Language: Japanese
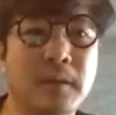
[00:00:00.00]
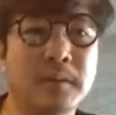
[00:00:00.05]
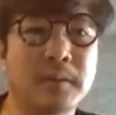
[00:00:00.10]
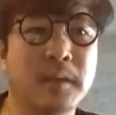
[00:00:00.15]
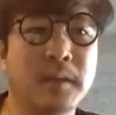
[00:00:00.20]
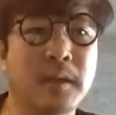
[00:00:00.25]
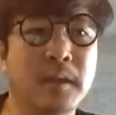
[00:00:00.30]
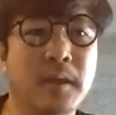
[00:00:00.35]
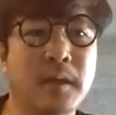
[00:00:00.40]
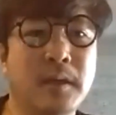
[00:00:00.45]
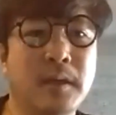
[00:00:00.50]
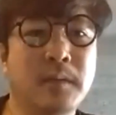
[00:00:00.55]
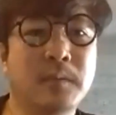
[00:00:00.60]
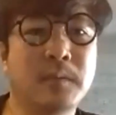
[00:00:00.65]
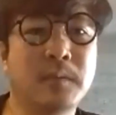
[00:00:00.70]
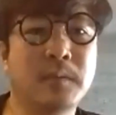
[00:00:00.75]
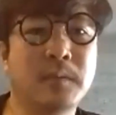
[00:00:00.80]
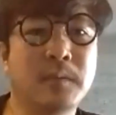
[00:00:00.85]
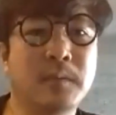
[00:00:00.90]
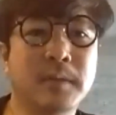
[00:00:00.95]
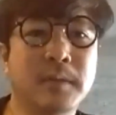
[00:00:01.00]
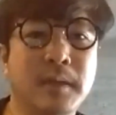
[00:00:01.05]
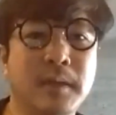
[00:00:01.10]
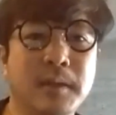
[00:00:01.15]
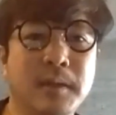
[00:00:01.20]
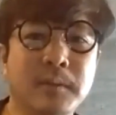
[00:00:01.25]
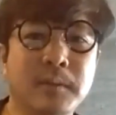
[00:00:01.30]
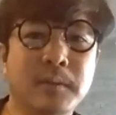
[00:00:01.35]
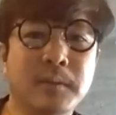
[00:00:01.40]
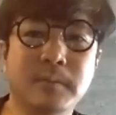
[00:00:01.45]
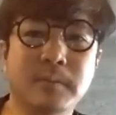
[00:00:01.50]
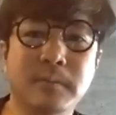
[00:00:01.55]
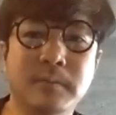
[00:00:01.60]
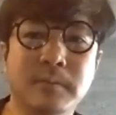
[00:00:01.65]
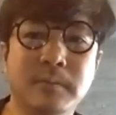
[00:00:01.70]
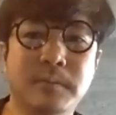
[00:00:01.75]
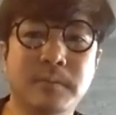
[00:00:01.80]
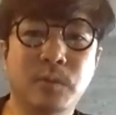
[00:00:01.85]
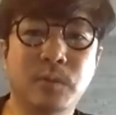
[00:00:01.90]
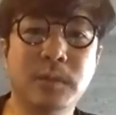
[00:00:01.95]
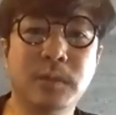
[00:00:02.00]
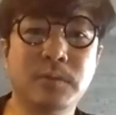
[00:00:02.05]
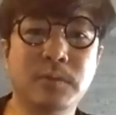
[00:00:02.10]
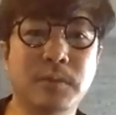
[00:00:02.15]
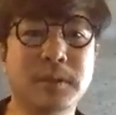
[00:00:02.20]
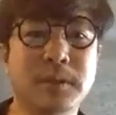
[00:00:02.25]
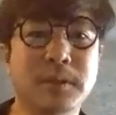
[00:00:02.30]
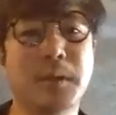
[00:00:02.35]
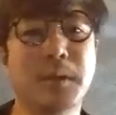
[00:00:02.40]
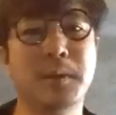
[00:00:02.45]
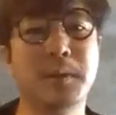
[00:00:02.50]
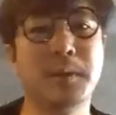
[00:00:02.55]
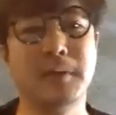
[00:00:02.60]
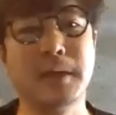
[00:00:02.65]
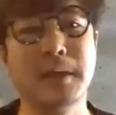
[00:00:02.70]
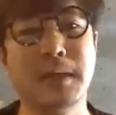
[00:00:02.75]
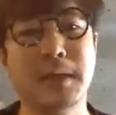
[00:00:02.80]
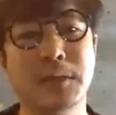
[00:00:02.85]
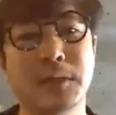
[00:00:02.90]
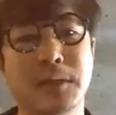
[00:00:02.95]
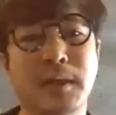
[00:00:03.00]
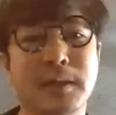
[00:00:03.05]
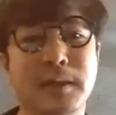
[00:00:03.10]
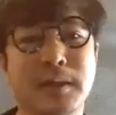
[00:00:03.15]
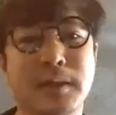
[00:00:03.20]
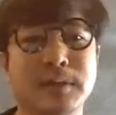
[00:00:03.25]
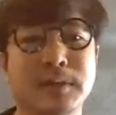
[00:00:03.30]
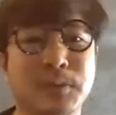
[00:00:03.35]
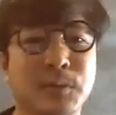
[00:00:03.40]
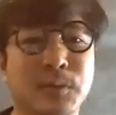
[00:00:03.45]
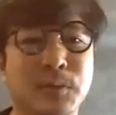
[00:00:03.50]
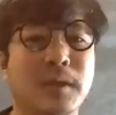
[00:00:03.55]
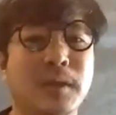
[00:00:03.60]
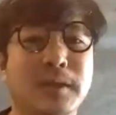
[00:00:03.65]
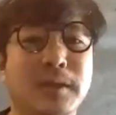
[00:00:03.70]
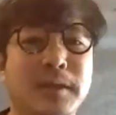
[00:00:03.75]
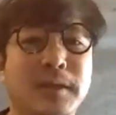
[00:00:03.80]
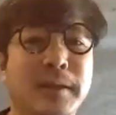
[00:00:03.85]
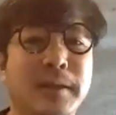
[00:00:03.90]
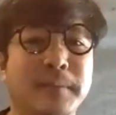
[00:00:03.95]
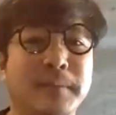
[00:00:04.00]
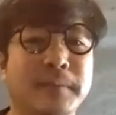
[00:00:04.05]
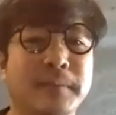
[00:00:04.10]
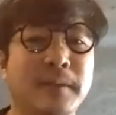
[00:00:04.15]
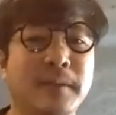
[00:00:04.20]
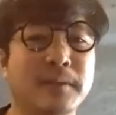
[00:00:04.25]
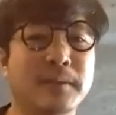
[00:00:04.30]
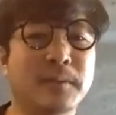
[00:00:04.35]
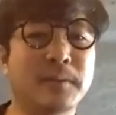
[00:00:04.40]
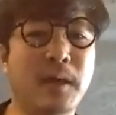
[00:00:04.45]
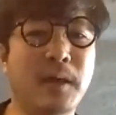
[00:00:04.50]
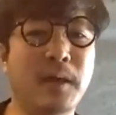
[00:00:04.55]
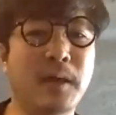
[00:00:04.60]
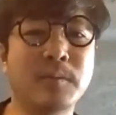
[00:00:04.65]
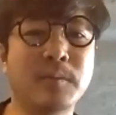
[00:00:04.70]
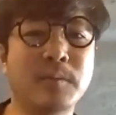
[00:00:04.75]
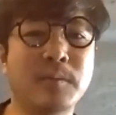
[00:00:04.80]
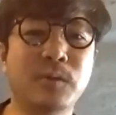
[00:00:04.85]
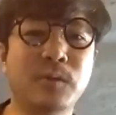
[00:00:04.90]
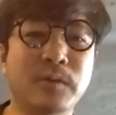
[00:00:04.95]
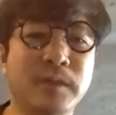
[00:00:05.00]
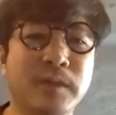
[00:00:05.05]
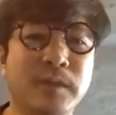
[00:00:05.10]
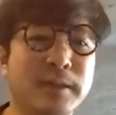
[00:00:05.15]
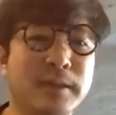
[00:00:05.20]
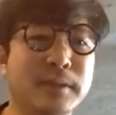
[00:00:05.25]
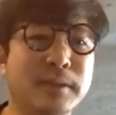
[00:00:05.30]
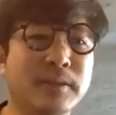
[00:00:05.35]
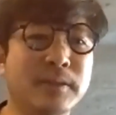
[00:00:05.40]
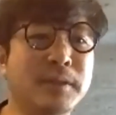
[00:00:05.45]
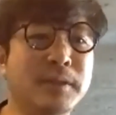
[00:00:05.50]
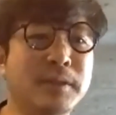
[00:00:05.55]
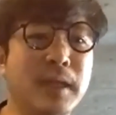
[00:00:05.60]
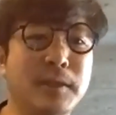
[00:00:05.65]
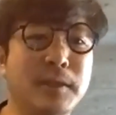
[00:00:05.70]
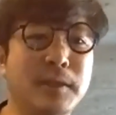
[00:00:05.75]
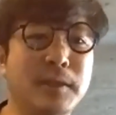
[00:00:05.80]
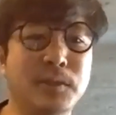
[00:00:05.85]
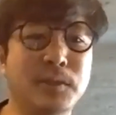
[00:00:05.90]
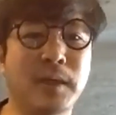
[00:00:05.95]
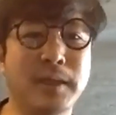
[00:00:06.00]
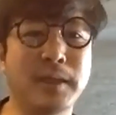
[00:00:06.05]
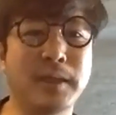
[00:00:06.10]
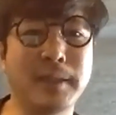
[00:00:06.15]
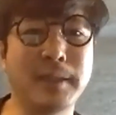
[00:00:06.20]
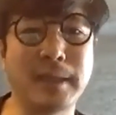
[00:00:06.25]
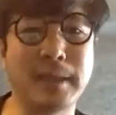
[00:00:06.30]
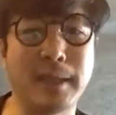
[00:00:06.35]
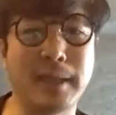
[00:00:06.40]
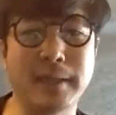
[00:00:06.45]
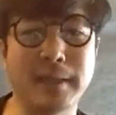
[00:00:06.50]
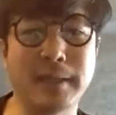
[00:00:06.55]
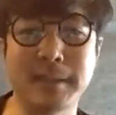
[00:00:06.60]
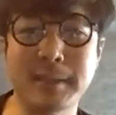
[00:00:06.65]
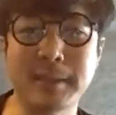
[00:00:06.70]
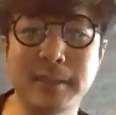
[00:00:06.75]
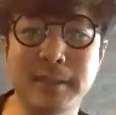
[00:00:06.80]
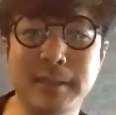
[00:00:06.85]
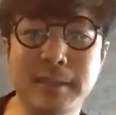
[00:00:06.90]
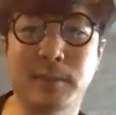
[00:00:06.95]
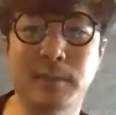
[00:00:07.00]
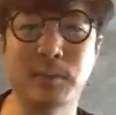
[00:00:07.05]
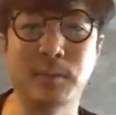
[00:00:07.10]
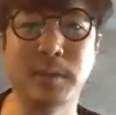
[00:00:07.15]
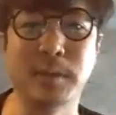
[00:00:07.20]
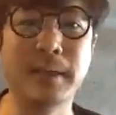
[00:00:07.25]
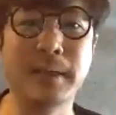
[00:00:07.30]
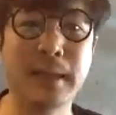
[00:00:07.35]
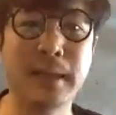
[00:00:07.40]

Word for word: あ、あれも、あれは、プロジェクト自体はクライアントがいる仕事なんで、あの、ああいうものに住みたいって人がいなきゃ発生しないので、